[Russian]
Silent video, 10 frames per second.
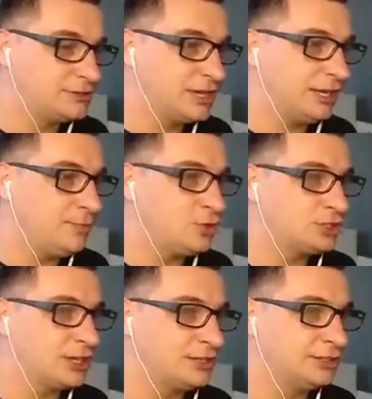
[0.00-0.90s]
горы
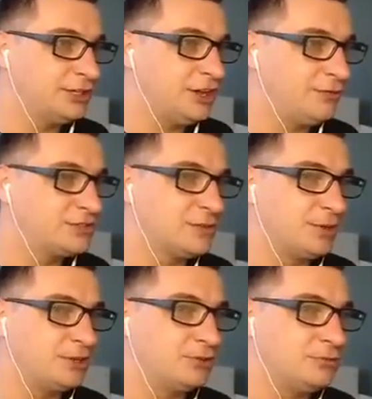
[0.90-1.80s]
можно как-то на дерево
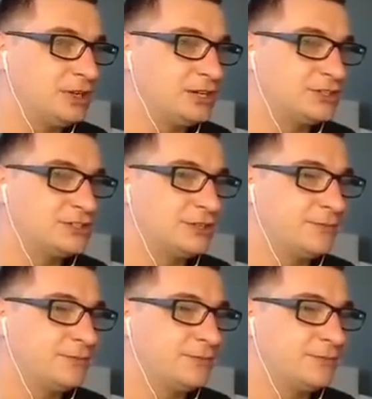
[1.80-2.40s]
запрыгнуть, мне кажется.